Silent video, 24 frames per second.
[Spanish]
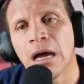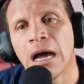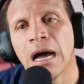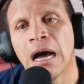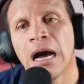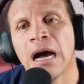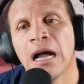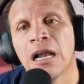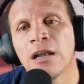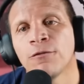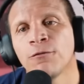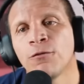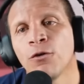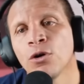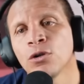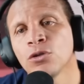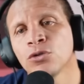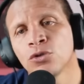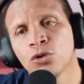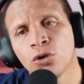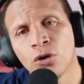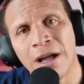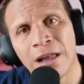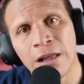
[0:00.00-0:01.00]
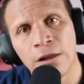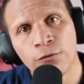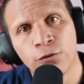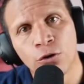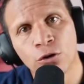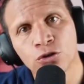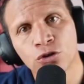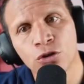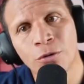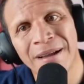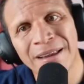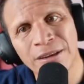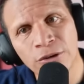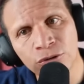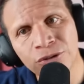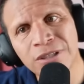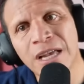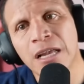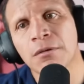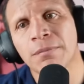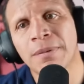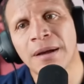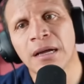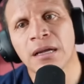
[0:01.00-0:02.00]
a Alfonso, Alfonso
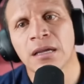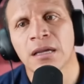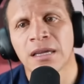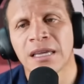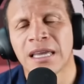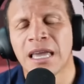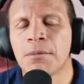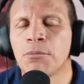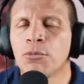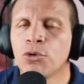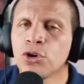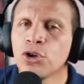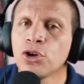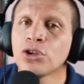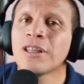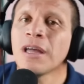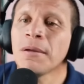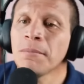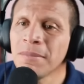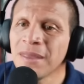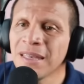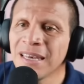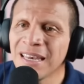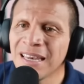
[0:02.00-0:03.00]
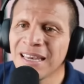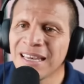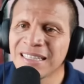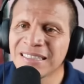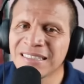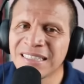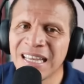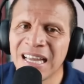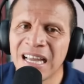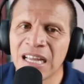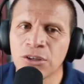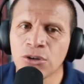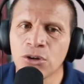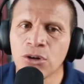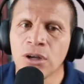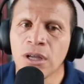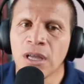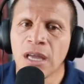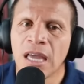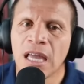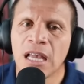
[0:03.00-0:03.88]
Manosalva, que murió también en ese año,